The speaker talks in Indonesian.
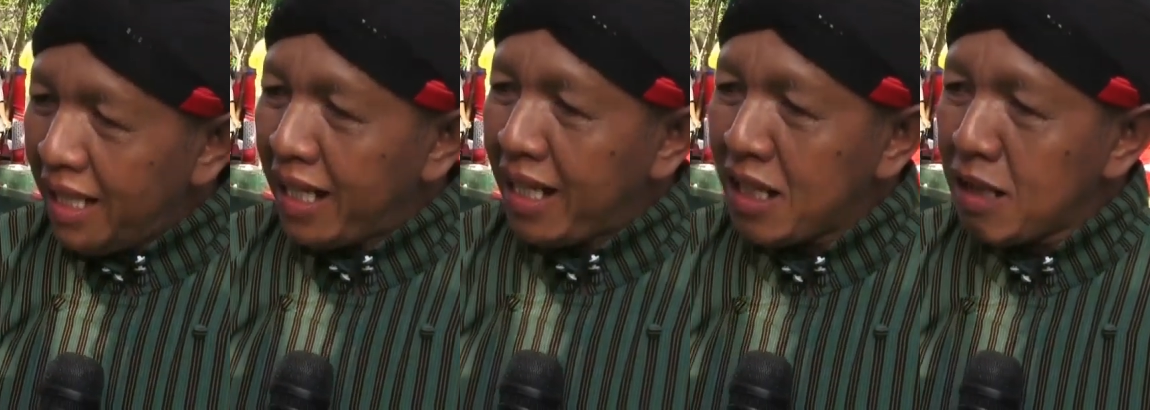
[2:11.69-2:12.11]

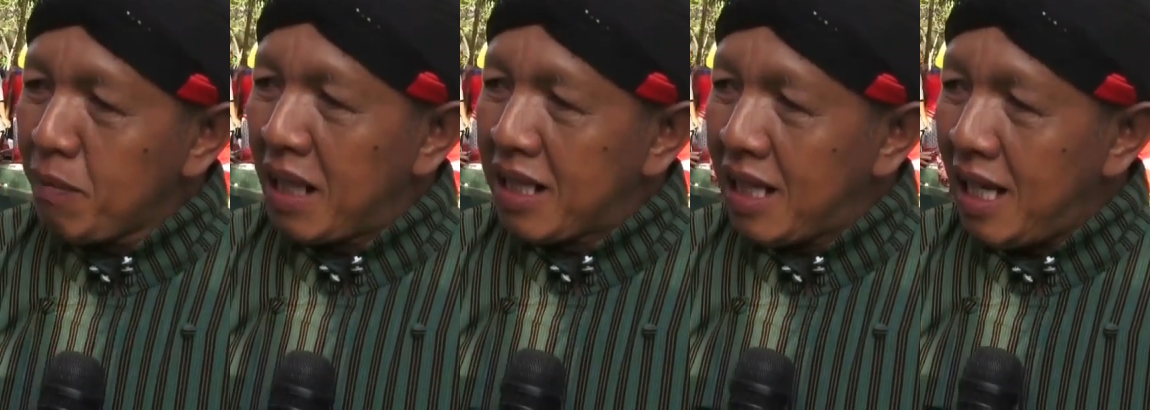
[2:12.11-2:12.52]
ingat
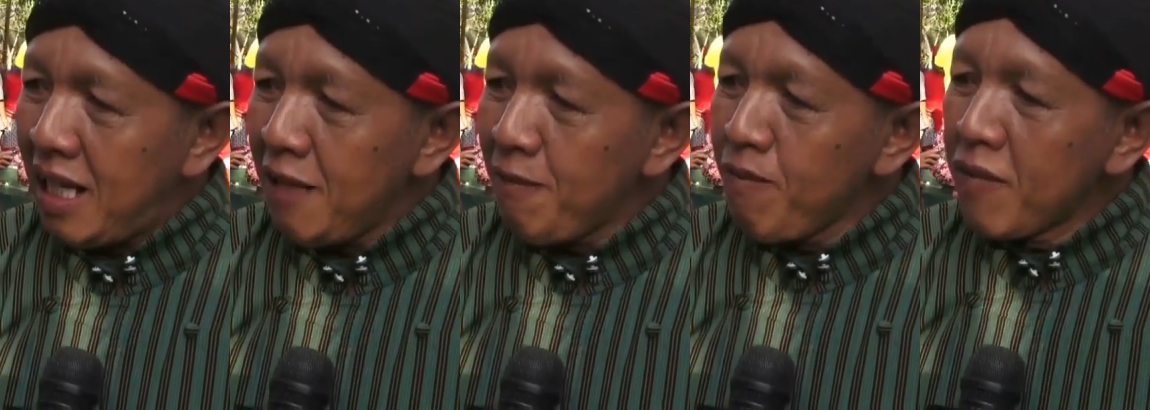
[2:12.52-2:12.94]
kepada
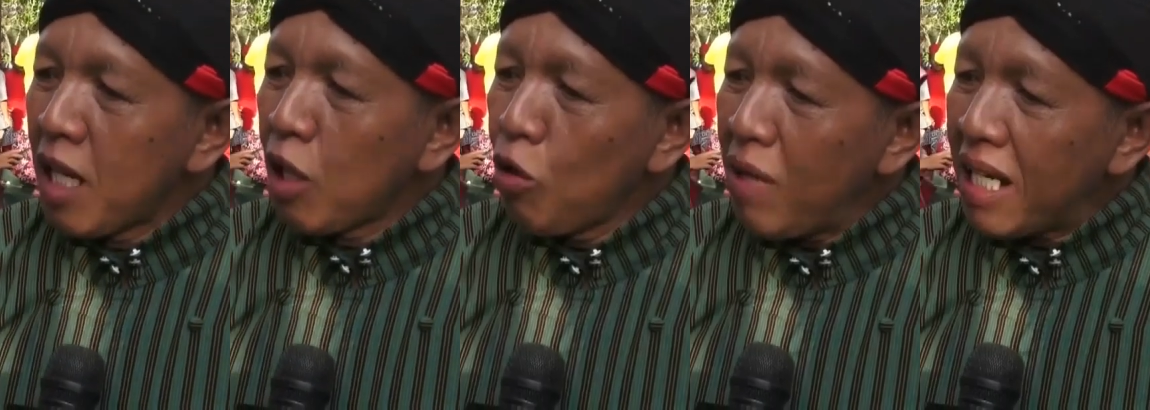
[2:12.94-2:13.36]

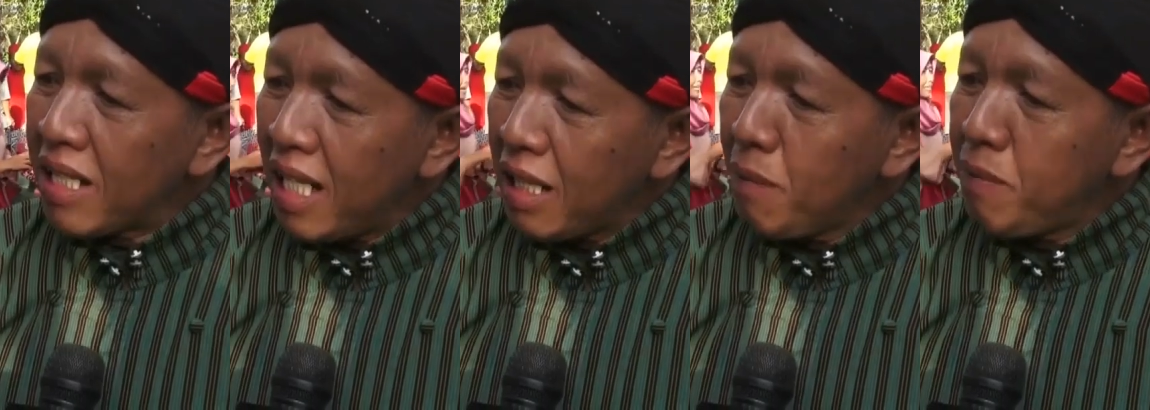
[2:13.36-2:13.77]

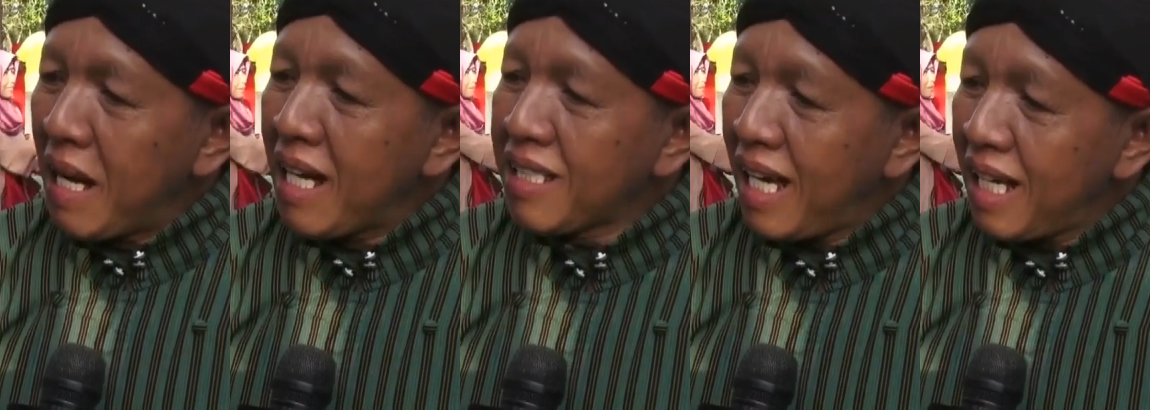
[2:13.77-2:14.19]
nuansa
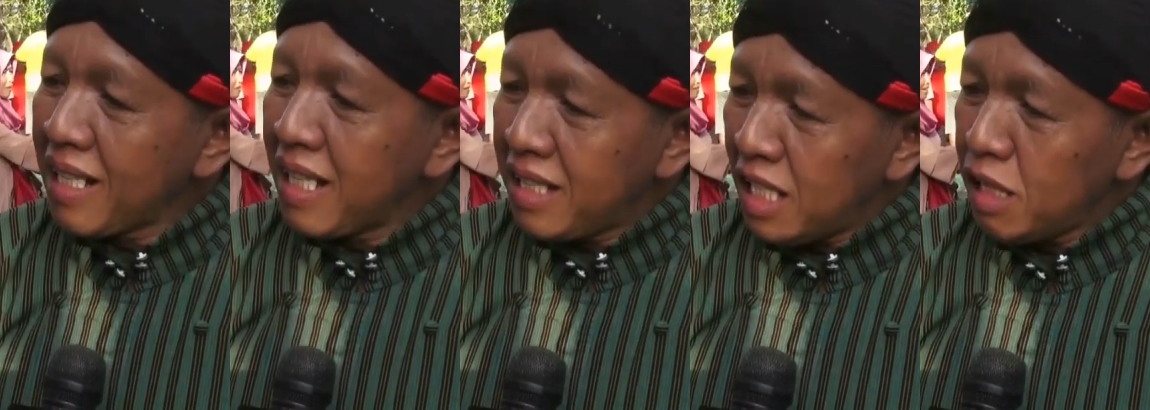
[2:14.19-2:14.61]
kebangsaan
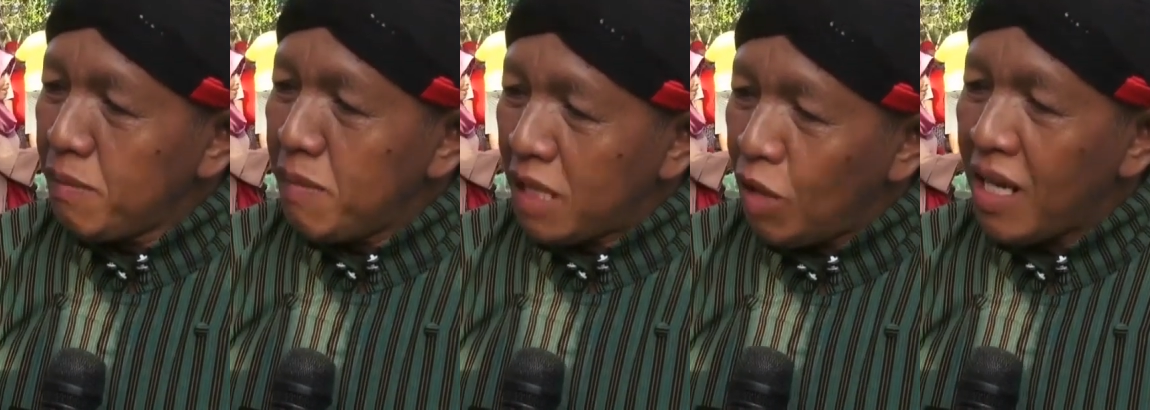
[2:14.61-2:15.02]
kita
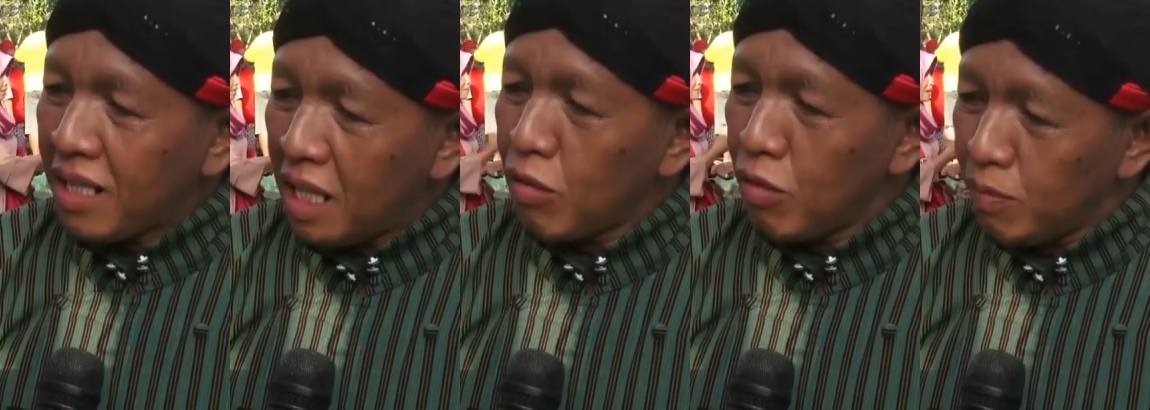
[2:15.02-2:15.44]
sebagai
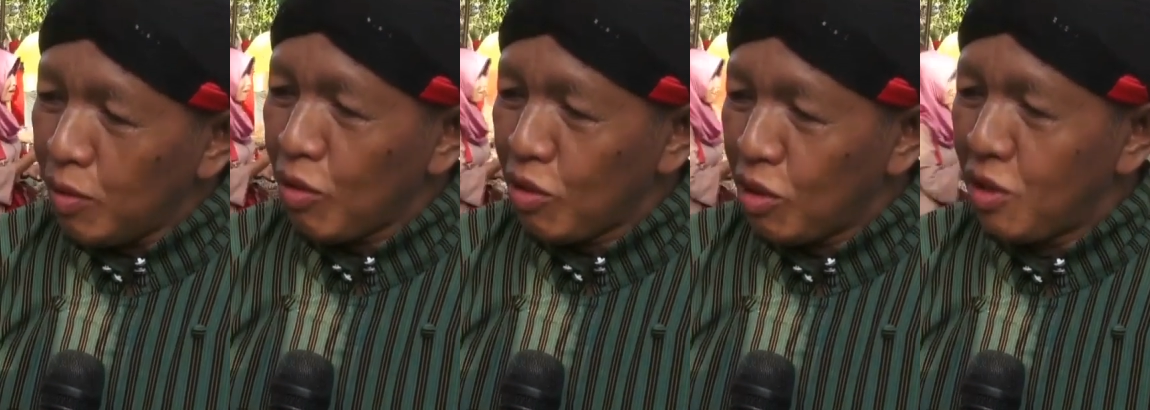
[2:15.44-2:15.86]
warga
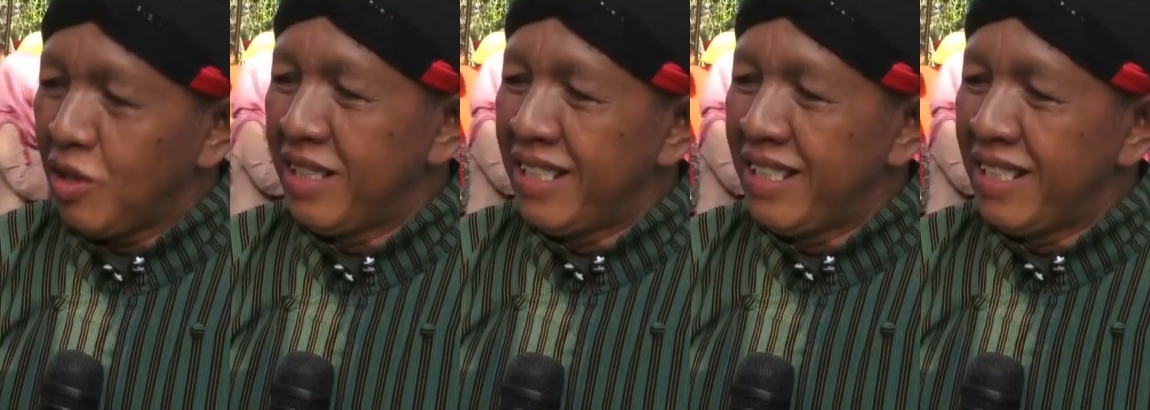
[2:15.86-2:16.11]
Kulonprogo.